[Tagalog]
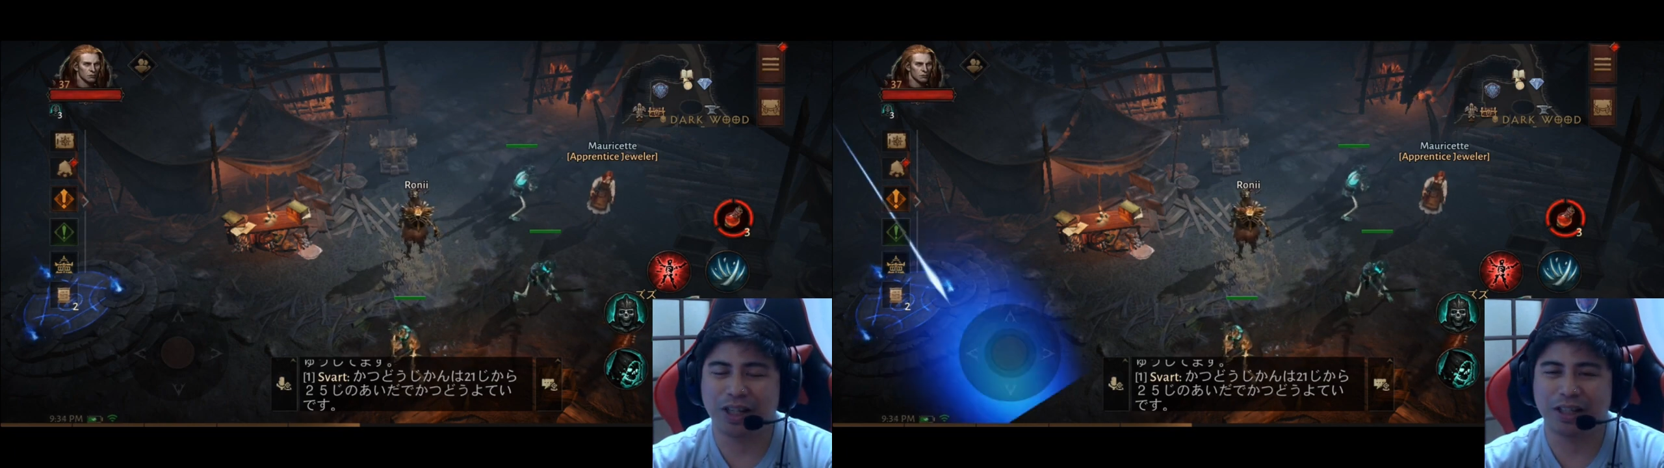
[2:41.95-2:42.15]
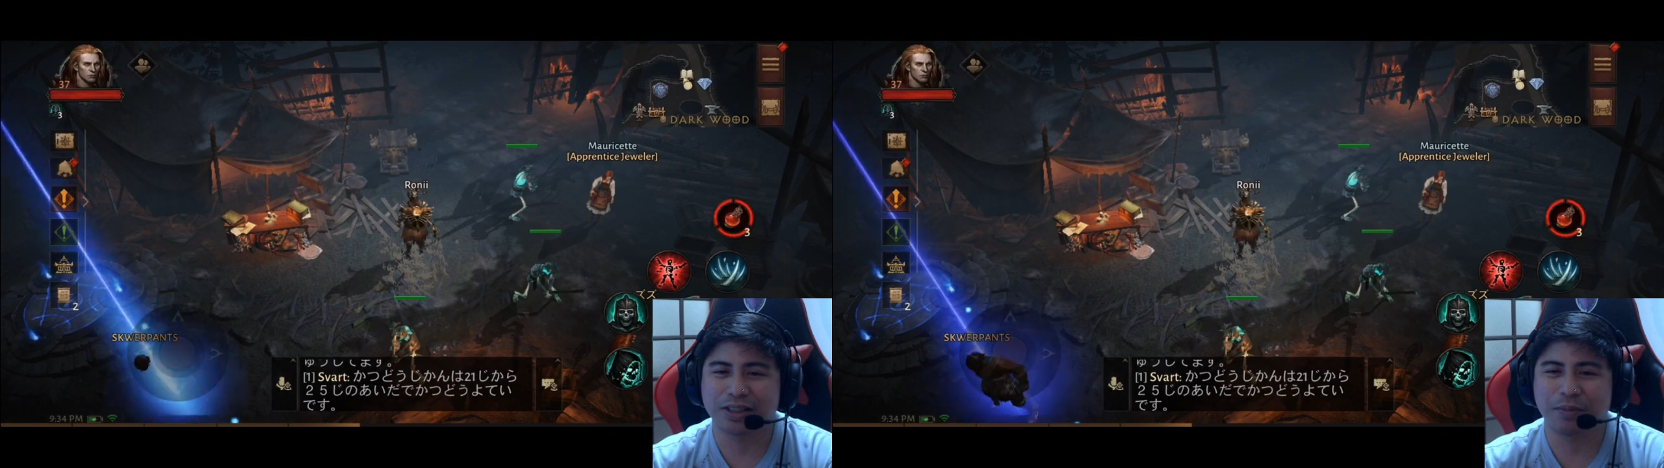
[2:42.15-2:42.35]

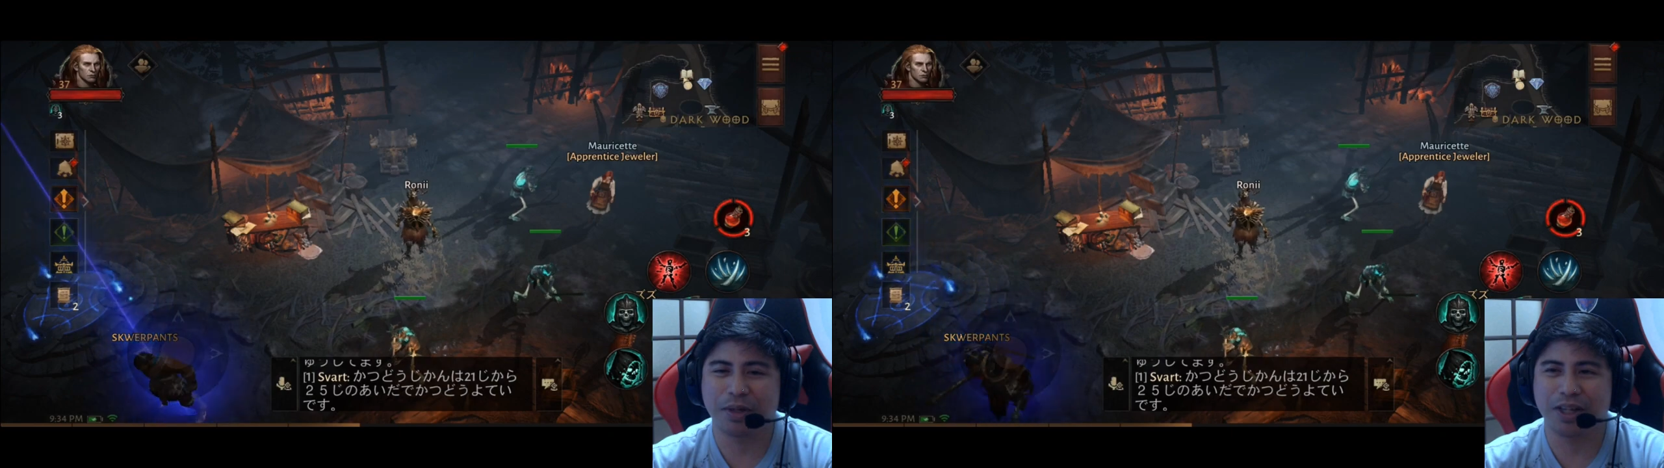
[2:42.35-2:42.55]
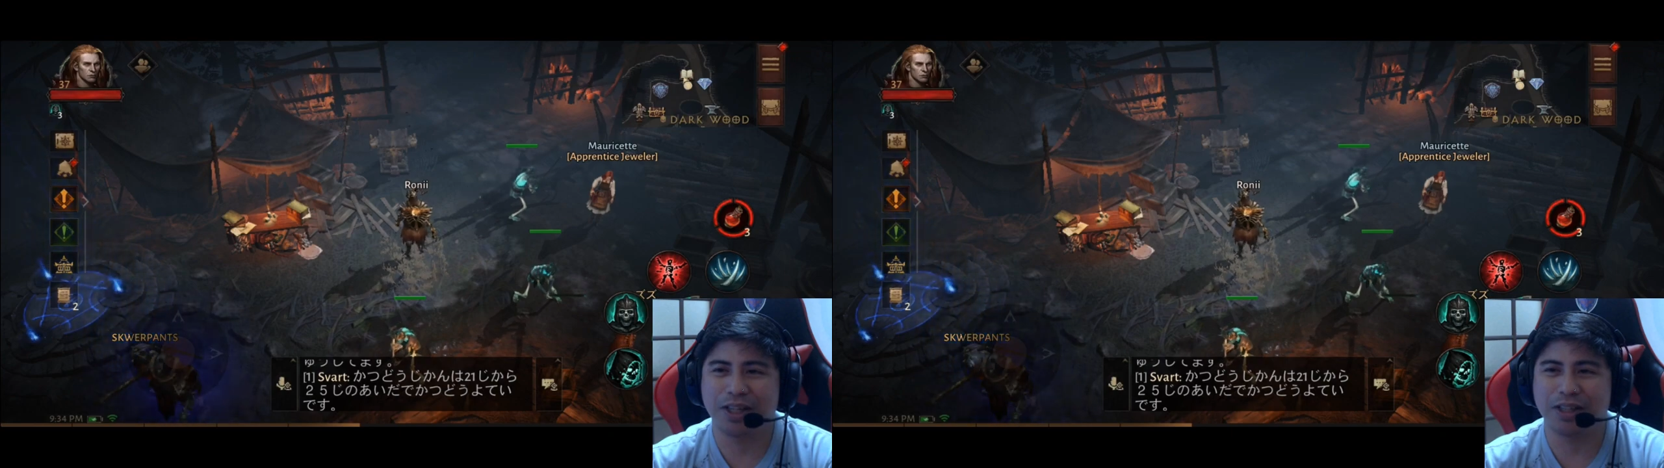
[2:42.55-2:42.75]

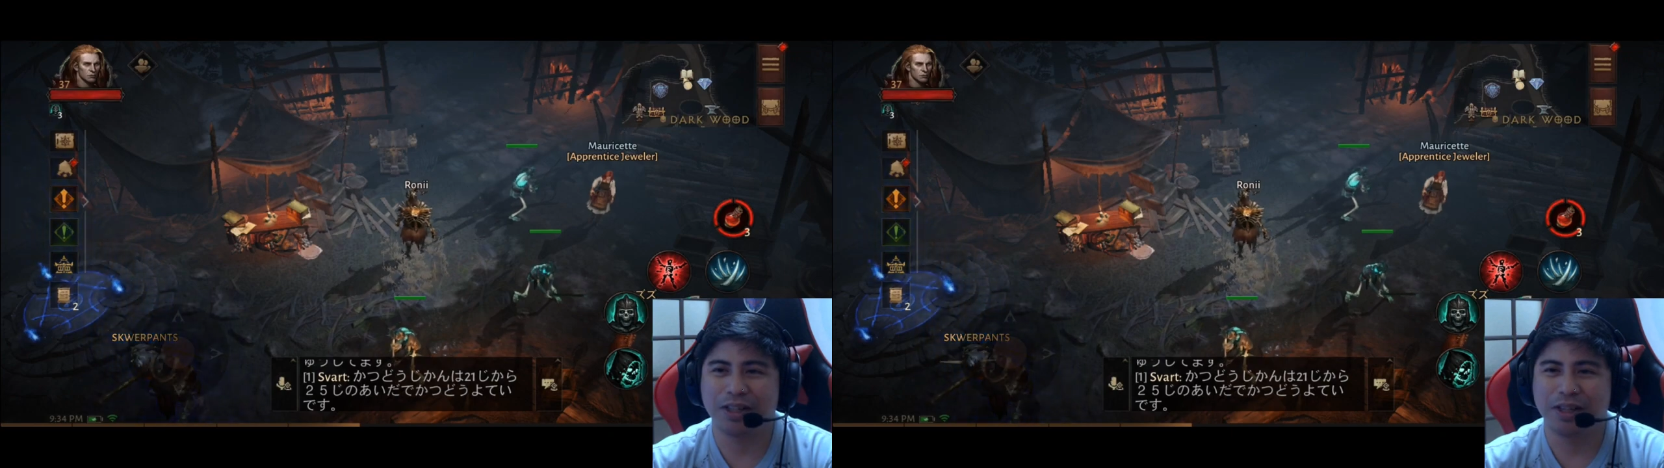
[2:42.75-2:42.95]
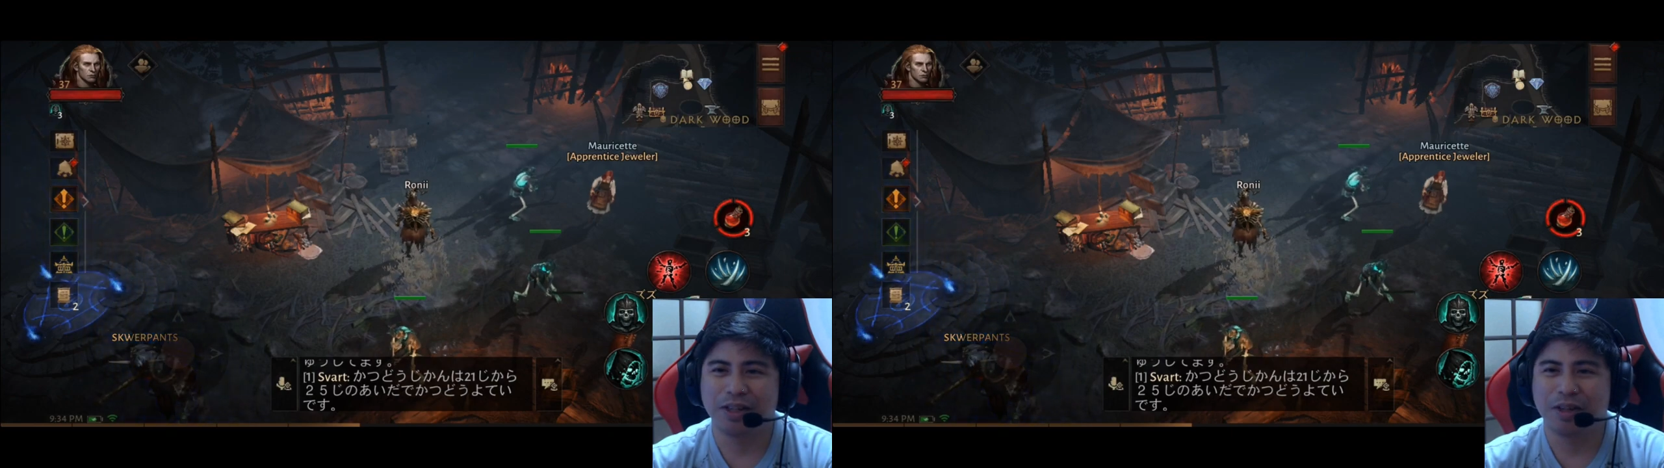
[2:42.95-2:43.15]
sabay
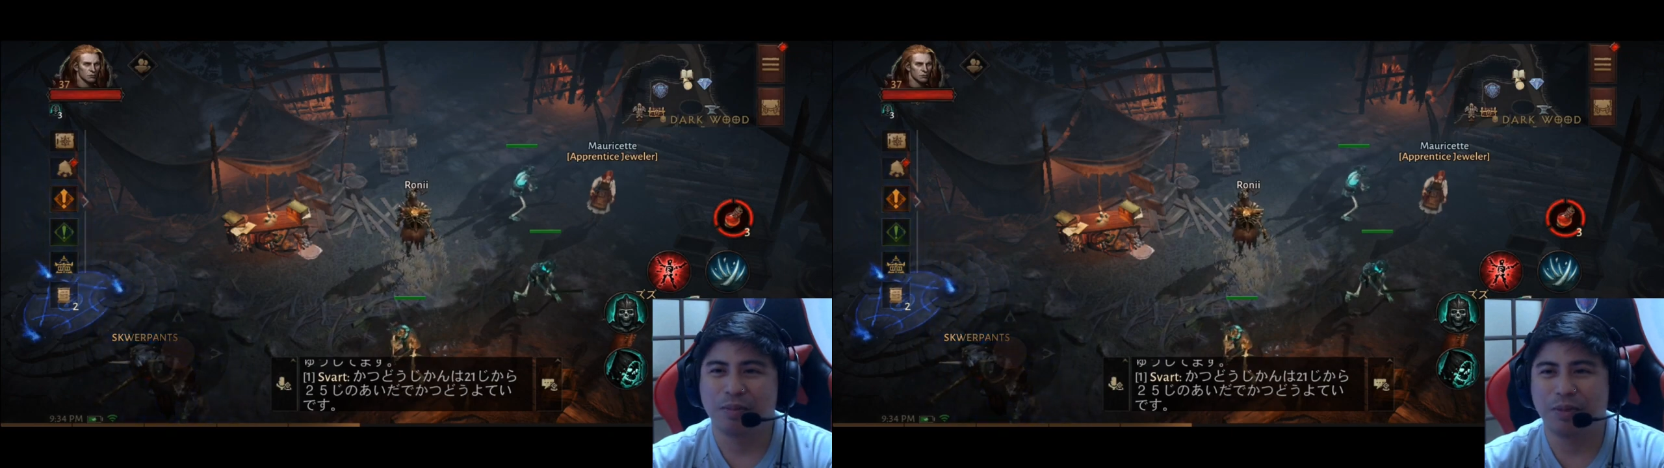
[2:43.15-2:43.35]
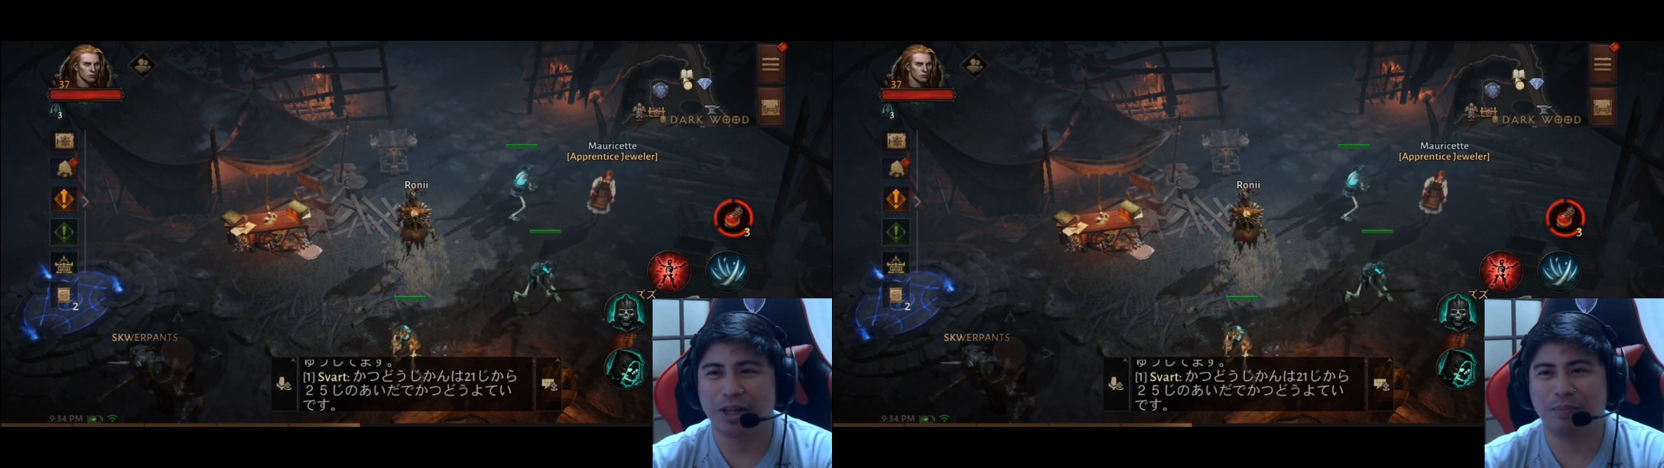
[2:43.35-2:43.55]

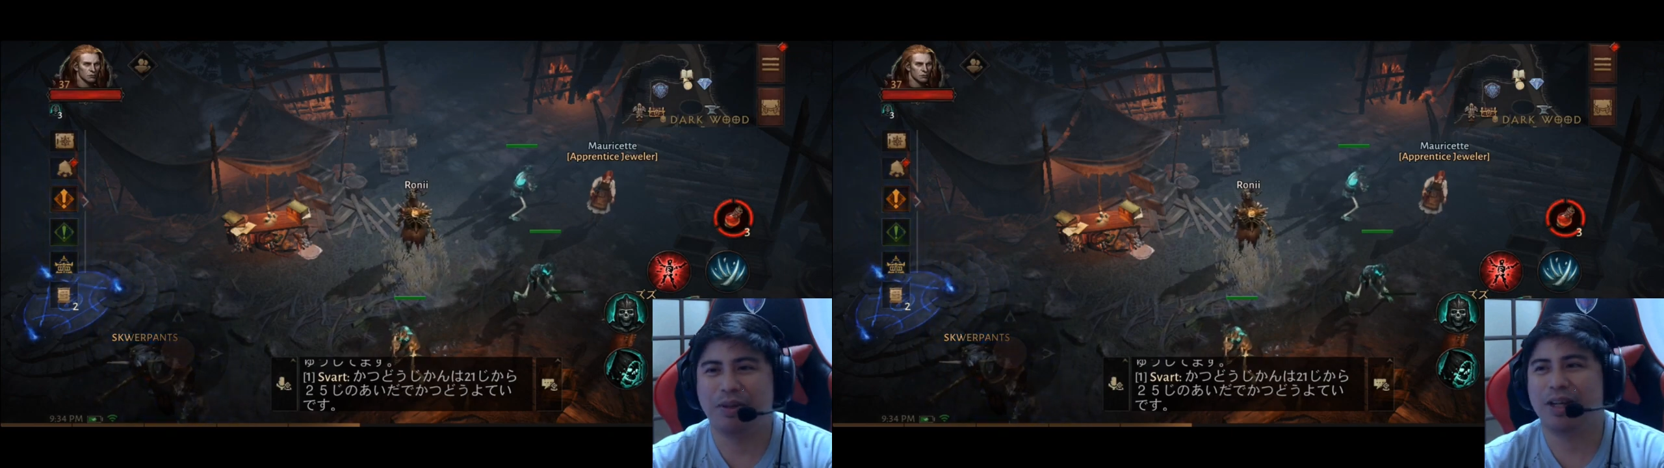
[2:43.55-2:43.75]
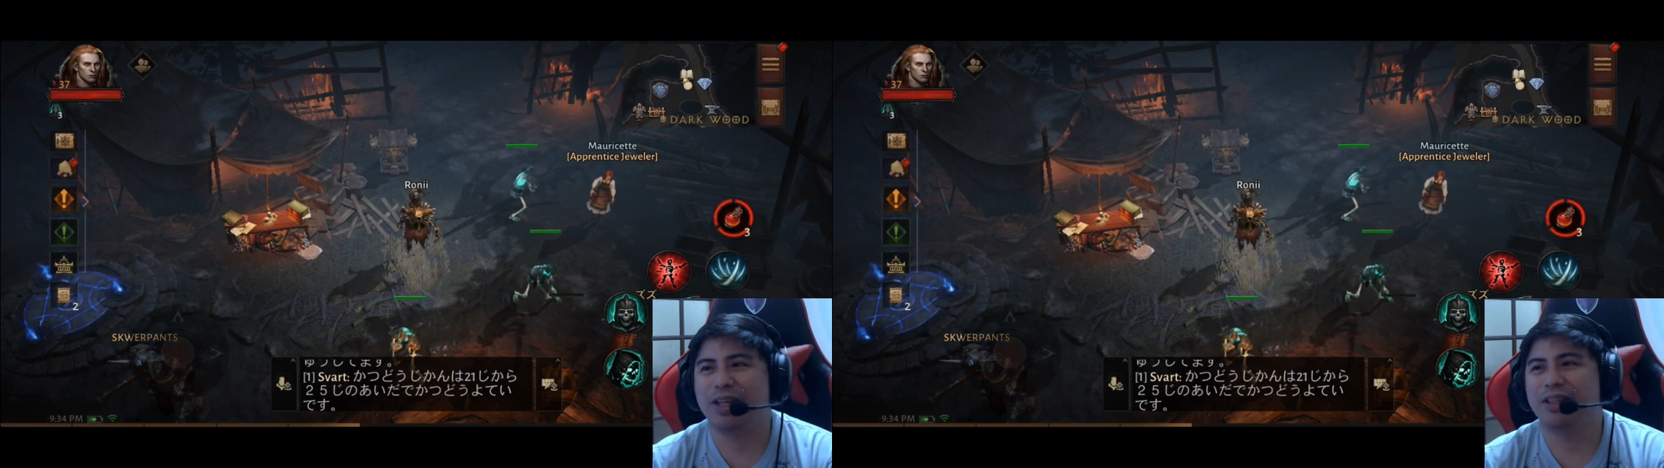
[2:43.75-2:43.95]

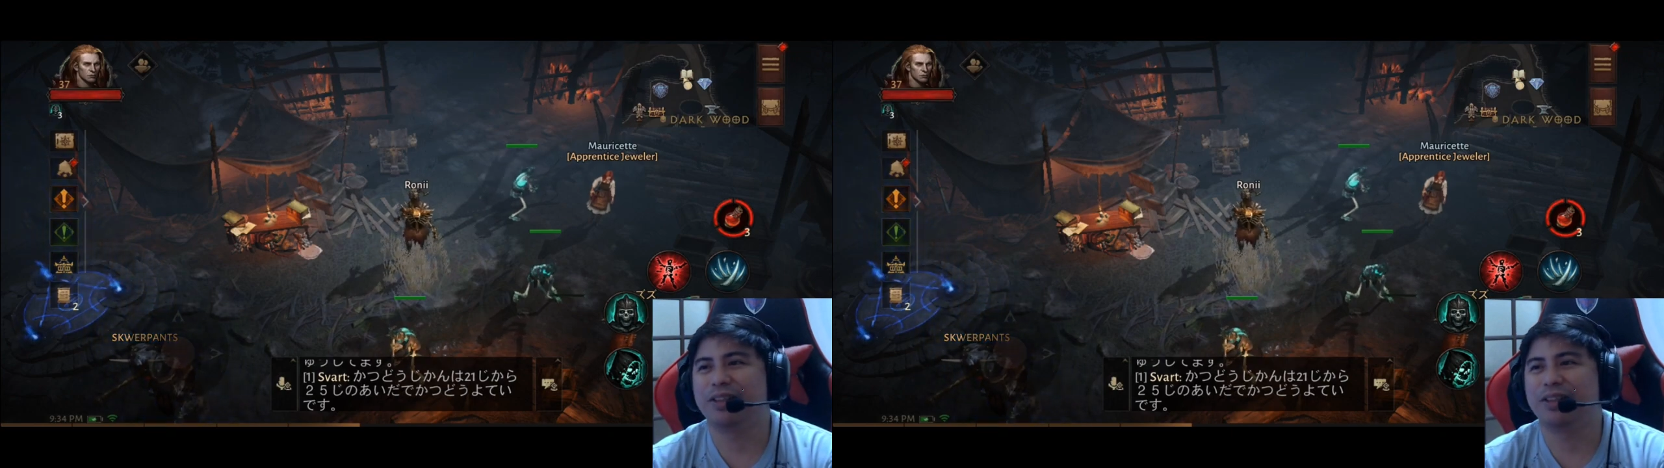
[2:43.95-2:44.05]
birabirahin